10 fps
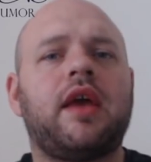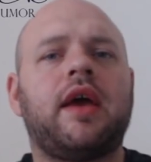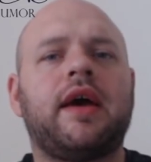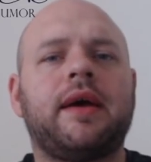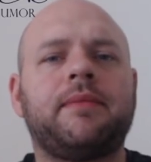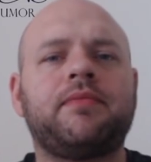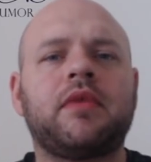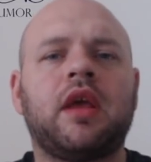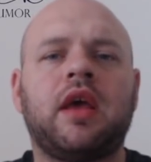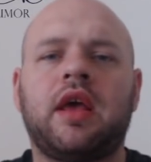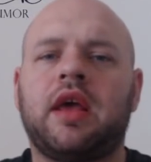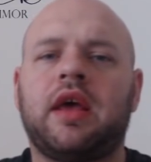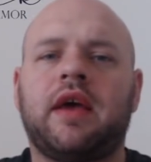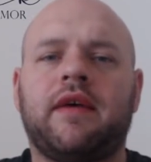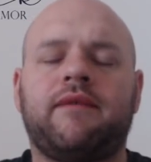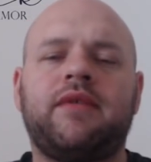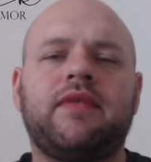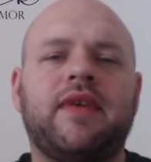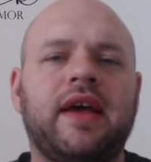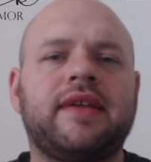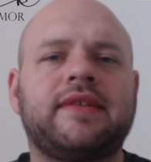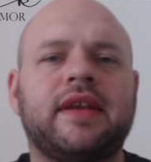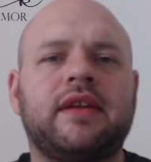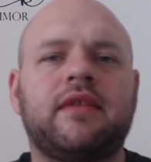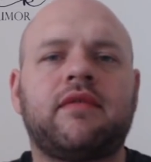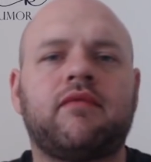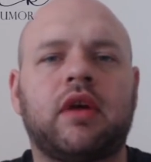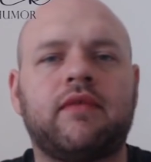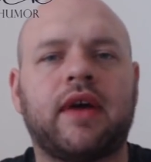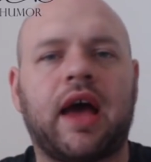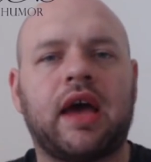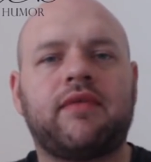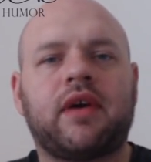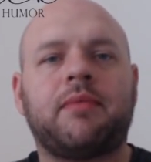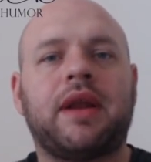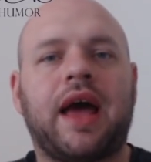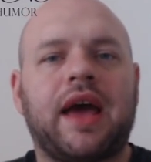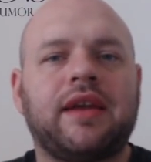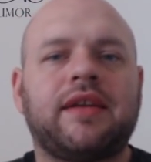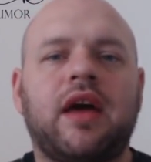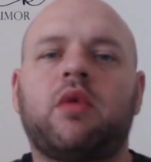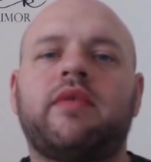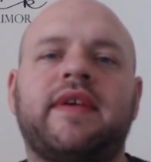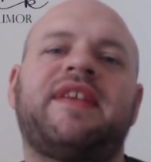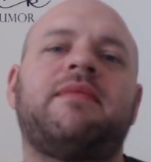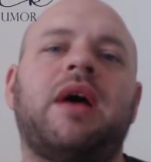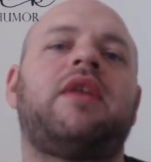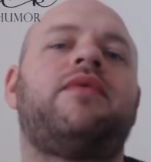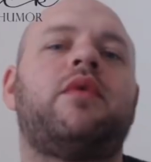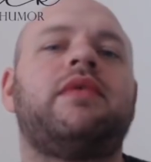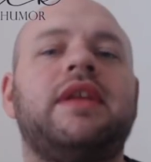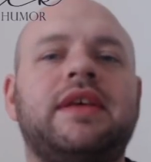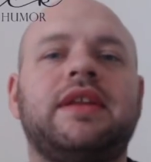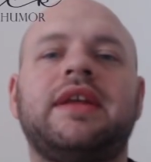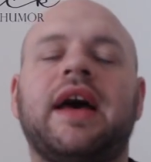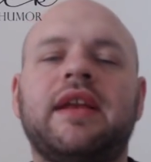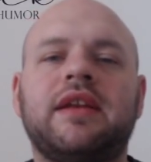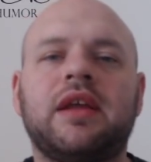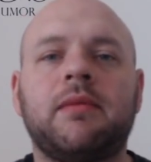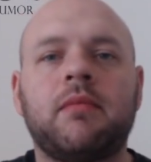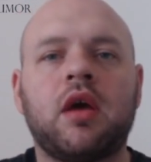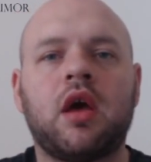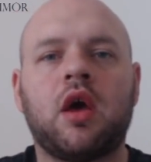Ähm, wie wäre es denn, wenn wir einfach mal einen Tag unser Smartphone nicht in die Hand nehmen